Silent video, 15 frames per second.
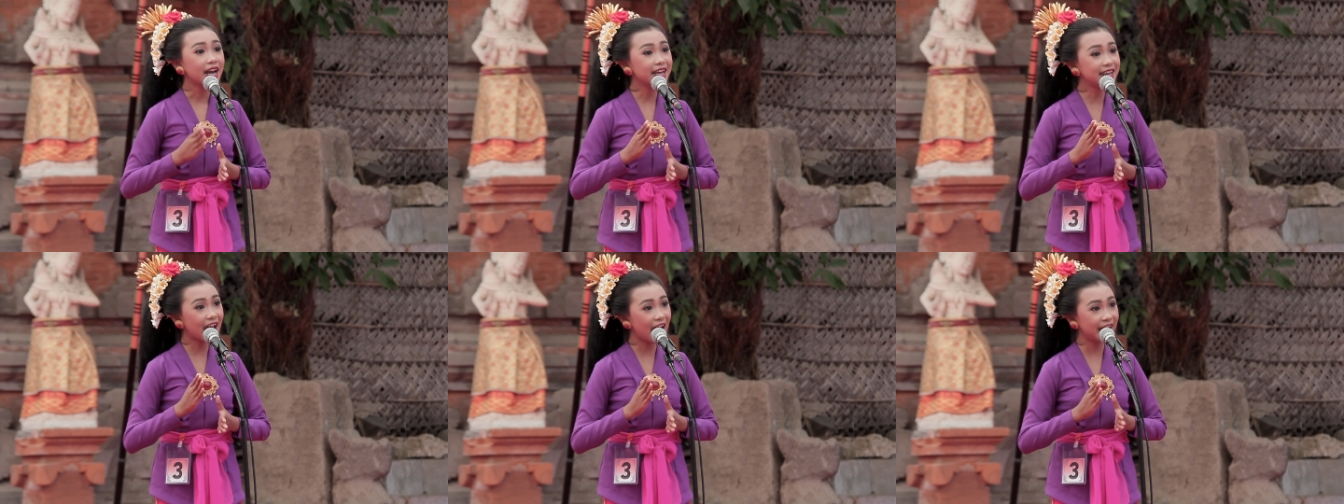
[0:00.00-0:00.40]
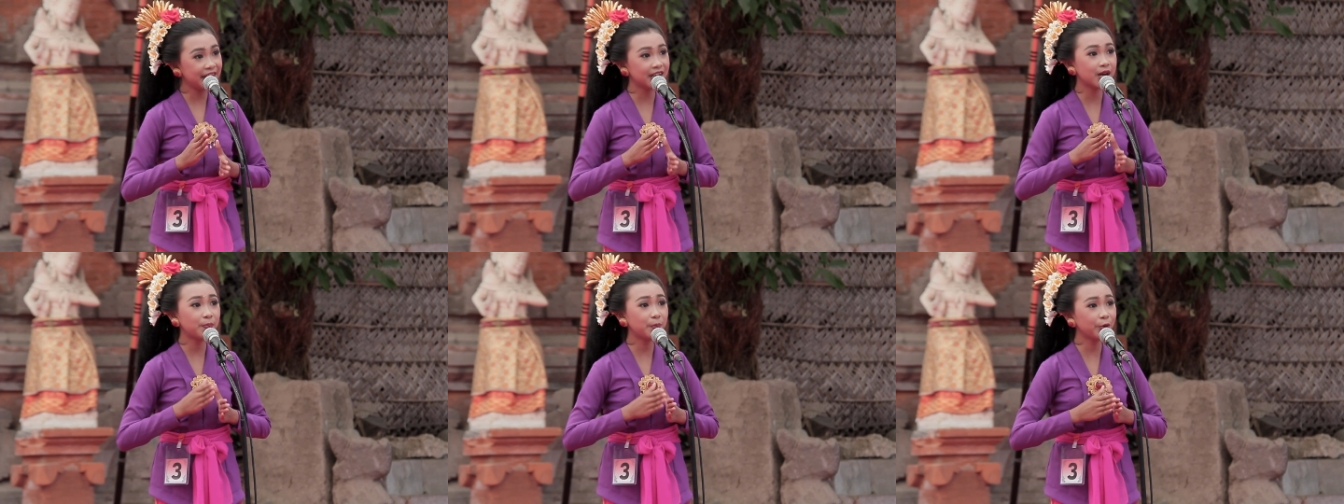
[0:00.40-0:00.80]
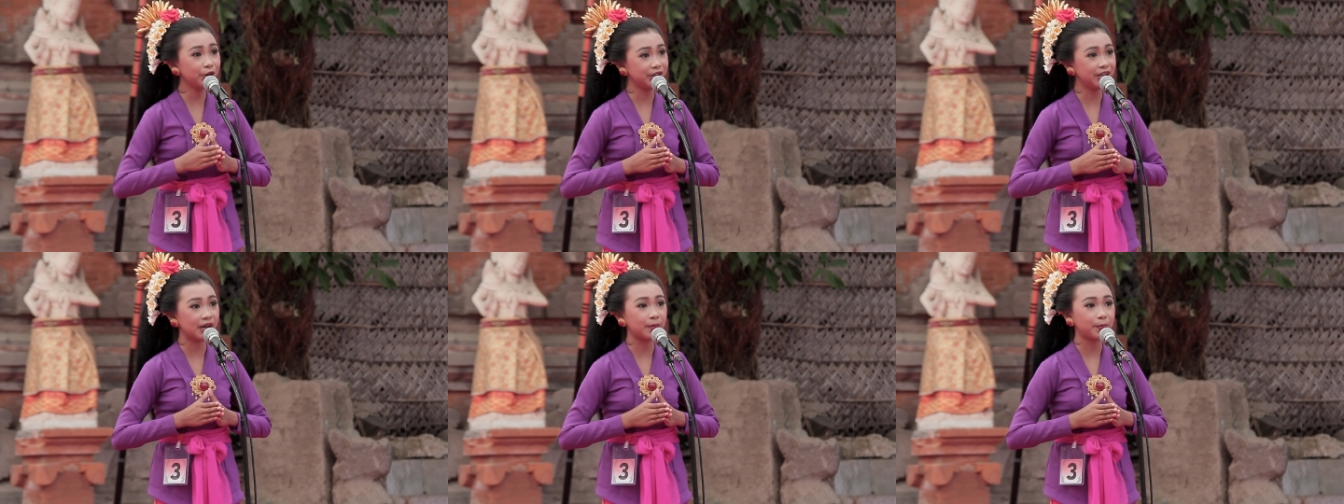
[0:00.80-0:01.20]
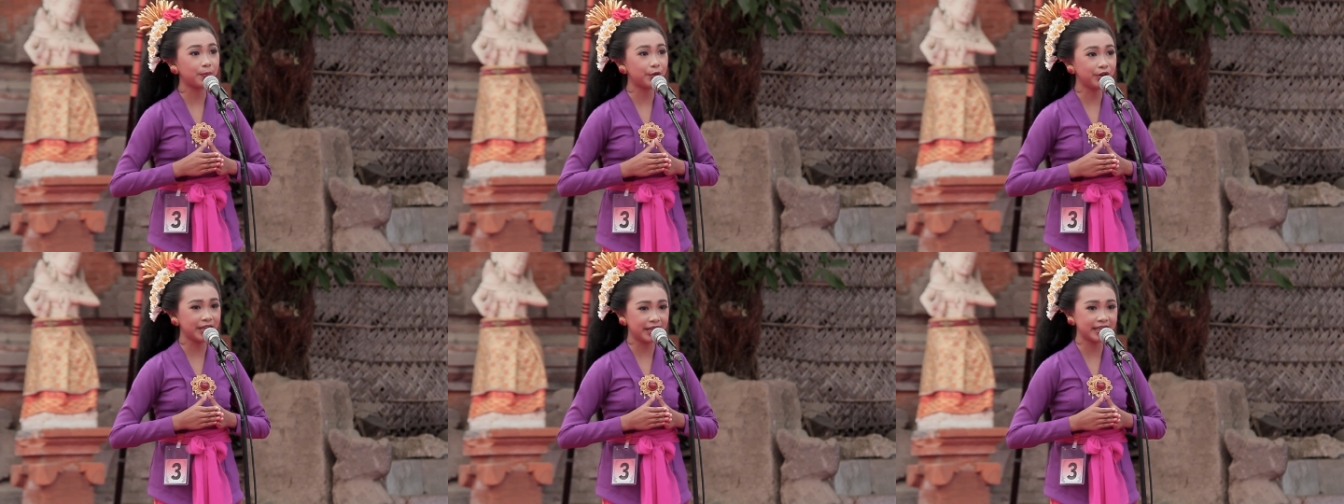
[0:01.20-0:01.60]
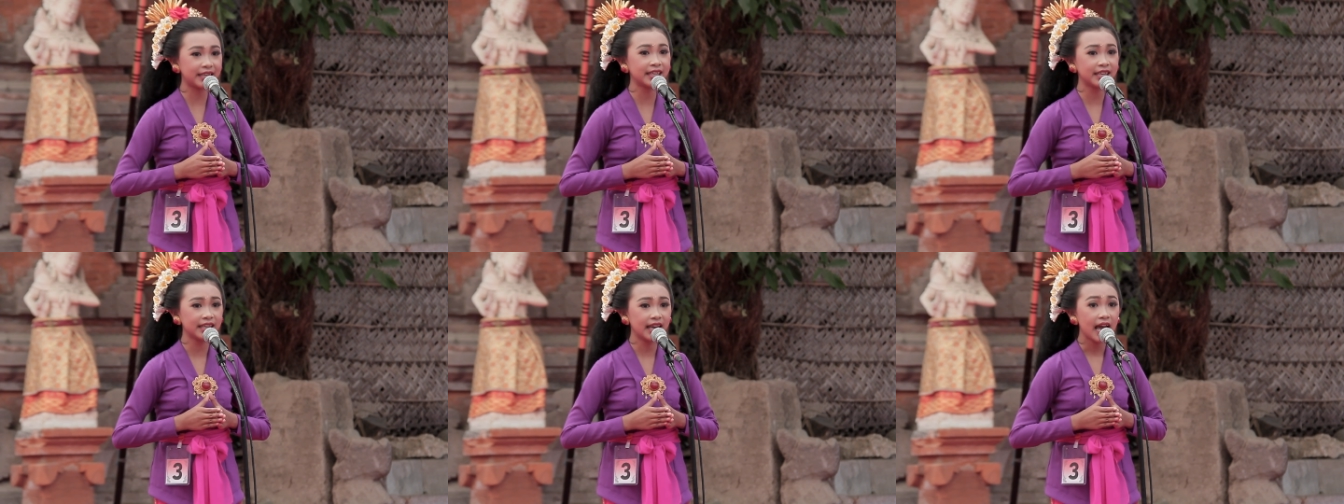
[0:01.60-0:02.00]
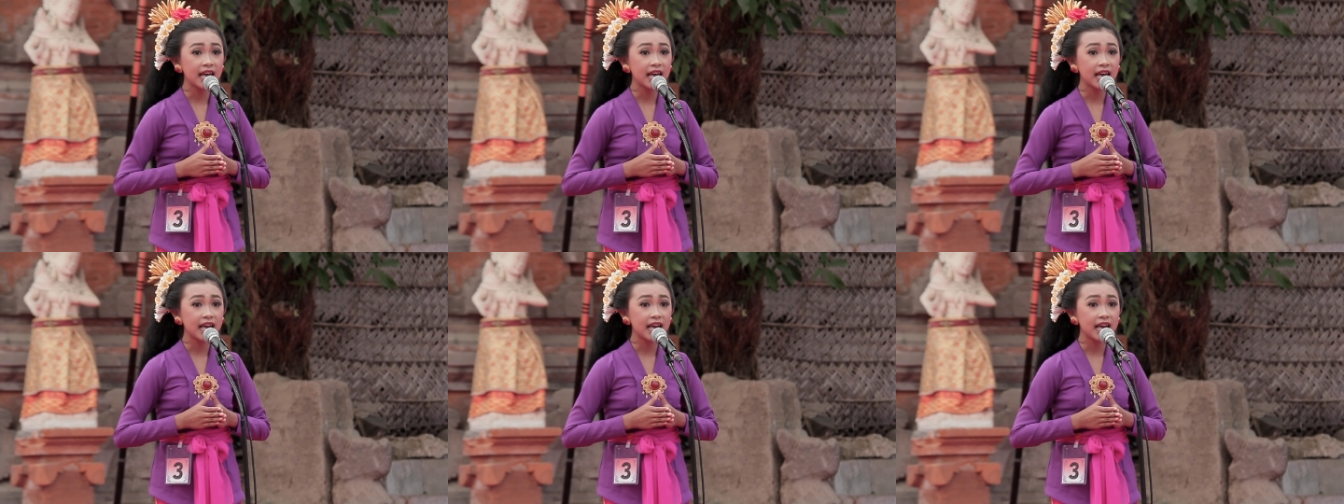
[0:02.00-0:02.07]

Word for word: Dane punya puniki